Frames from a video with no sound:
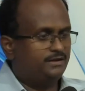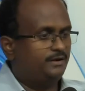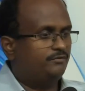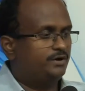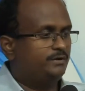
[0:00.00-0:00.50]

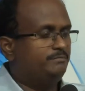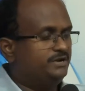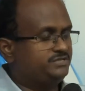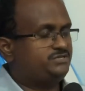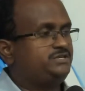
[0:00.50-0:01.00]
அவரோட
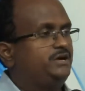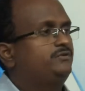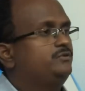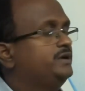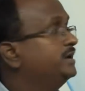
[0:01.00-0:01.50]
மினிஸ்ட்ரி
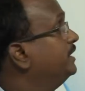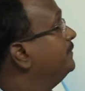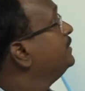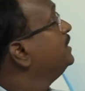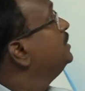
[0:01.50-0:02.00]
அவருடைய
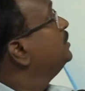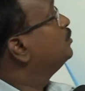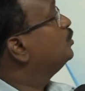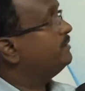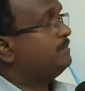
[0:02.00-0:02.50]

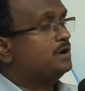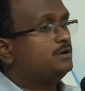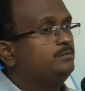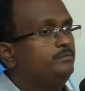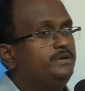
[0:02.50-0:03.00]

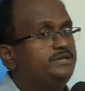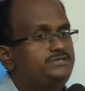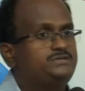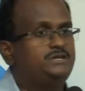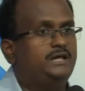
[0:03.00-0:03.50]
குணமாக்கும்
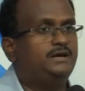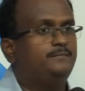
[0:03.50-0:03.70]
மினிஸ்ட்ரியில்